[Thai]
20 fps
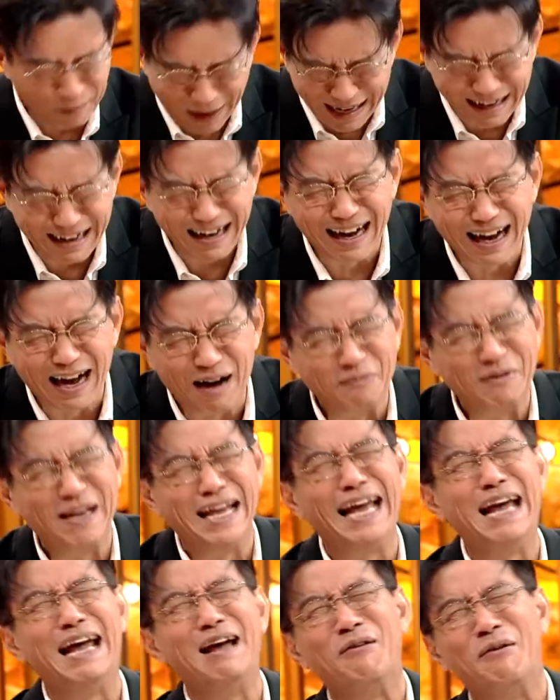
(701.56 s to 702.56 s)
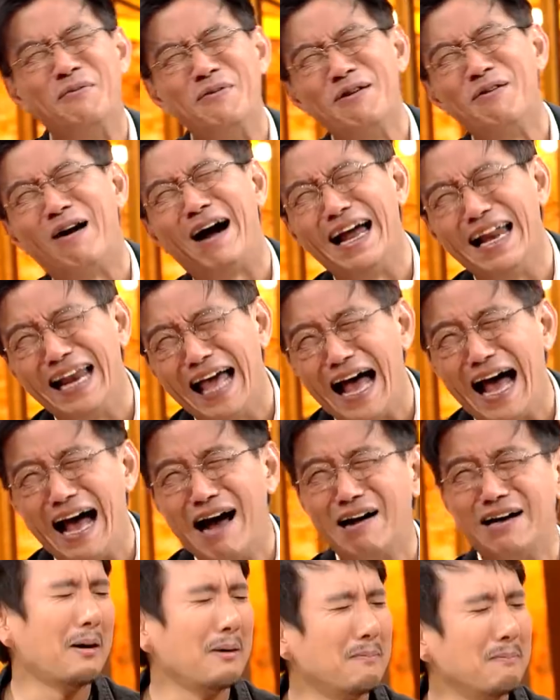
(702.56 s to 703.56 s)
ไปเออพี่ผมไม่ไหวแล้ว
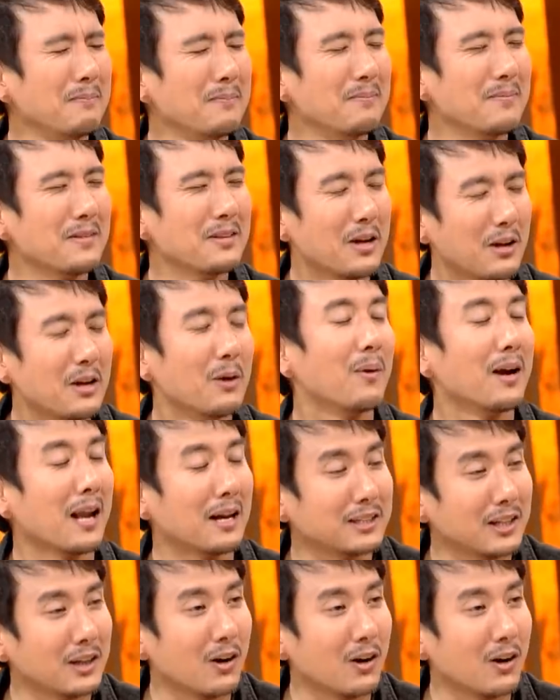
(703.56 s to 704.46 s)
เดี๋ยวเดี๋ยวันหลังจะ